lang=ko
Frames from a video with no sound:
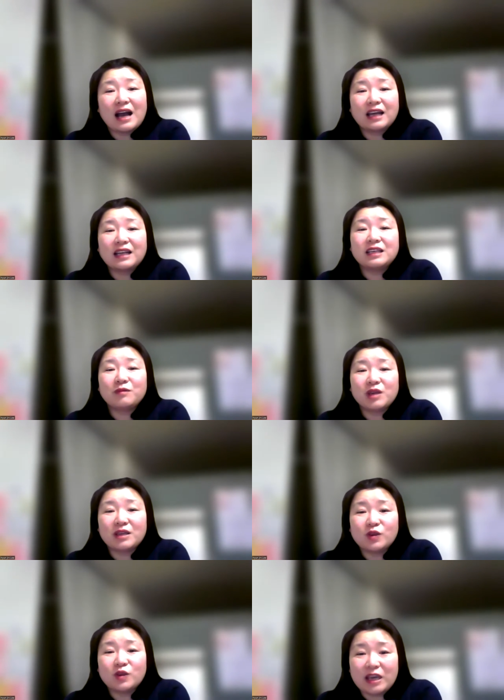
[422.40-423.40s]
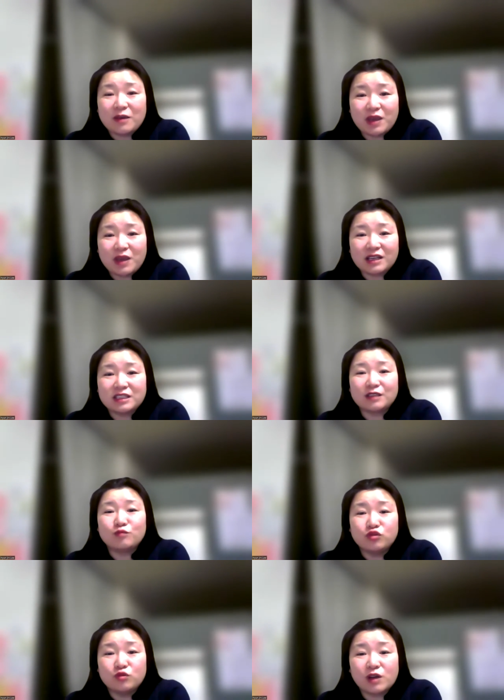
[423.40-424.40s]
하나님께서 예비하신
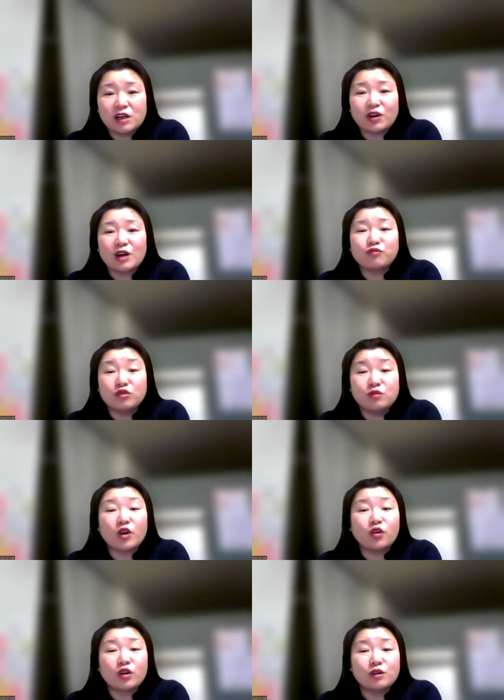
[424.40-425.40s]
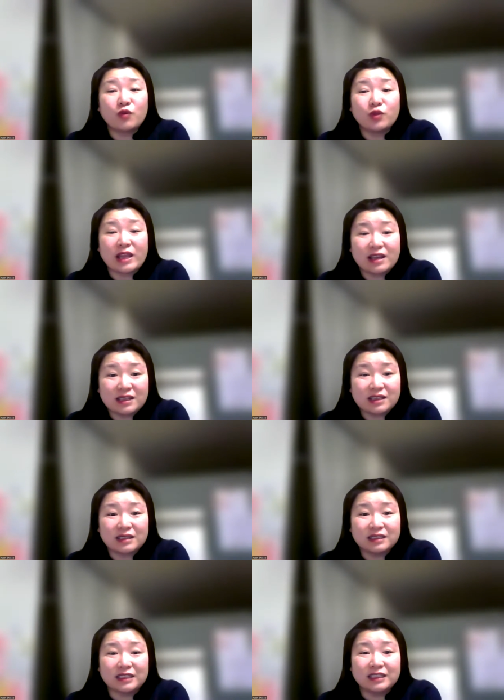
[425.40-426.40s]
불말과 불병거를 본
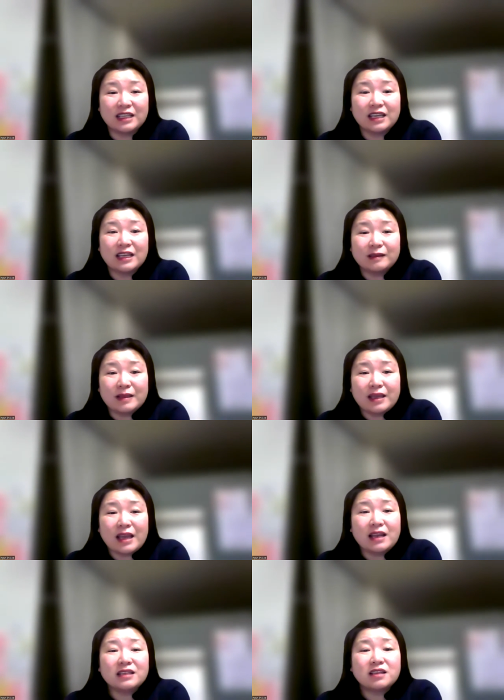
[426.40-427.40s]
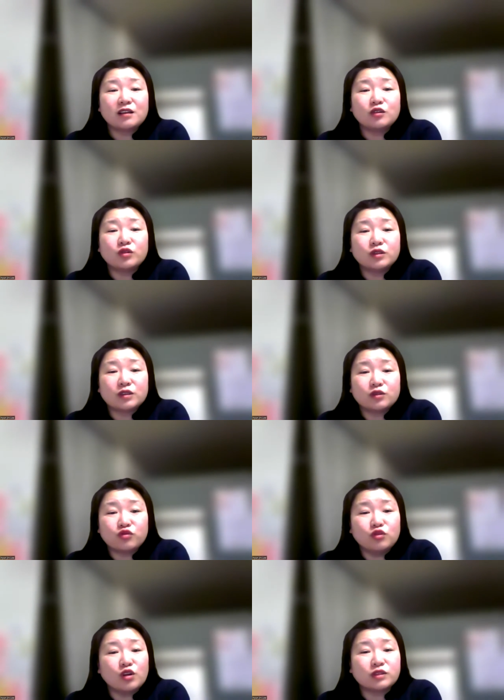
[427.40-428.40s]
엘리사는 엘리사를
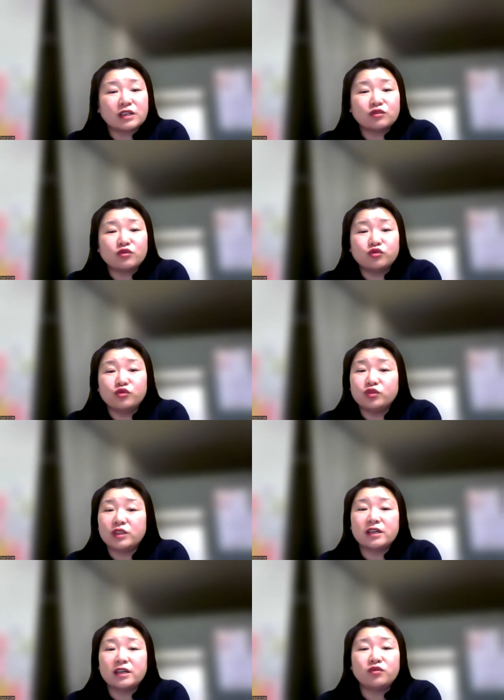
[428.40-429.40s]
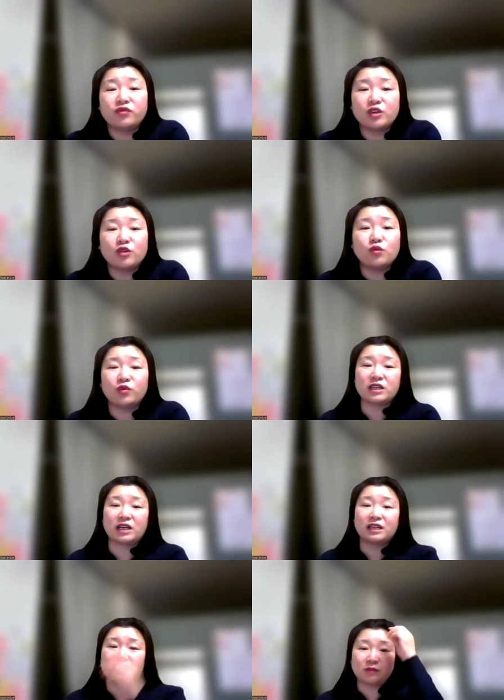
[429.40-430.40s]
둘러싼 군대를 위기로 보지
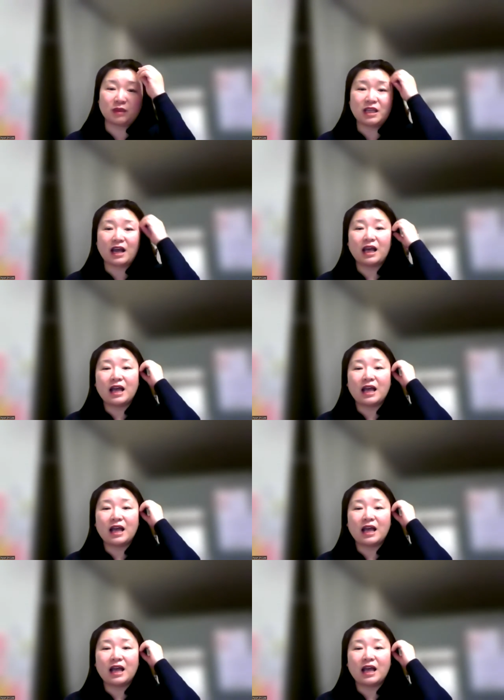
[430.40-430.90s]
않았습니다.